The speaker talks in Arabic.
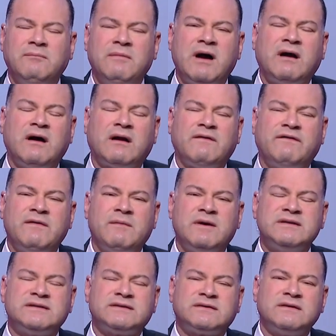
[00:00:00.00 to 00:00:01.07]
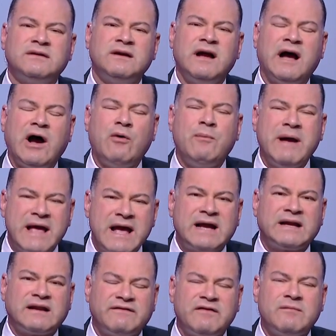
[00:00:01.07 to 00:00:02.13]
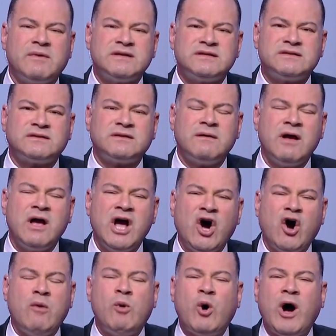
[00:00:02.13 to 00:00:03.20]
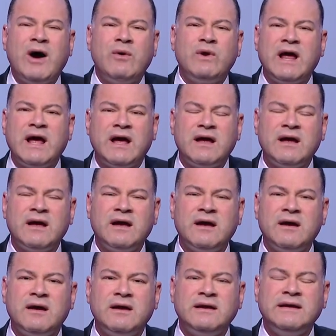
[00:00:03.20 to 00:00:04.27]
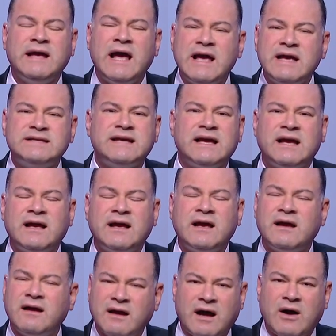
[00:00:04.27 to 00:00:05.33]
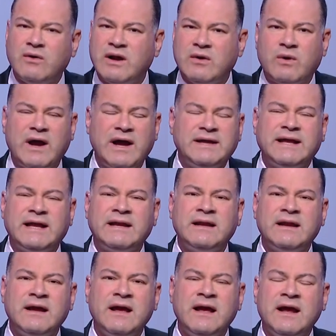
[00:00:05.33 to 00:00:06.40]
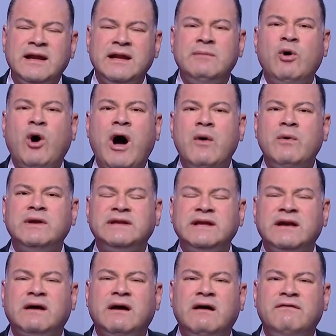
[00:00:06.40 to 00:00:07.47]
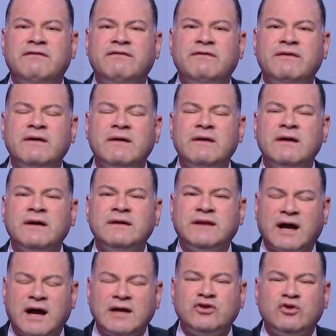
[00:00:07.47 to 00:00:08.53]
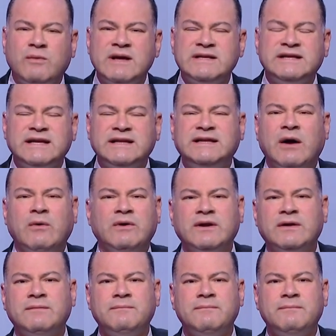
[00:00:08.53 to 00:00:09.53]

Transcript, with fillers: ما جرى في مصر أو ما يجري في مصر هو محاولة يائسة قولا واحدا لمحاولة إيقاف تقدم هذه الدولة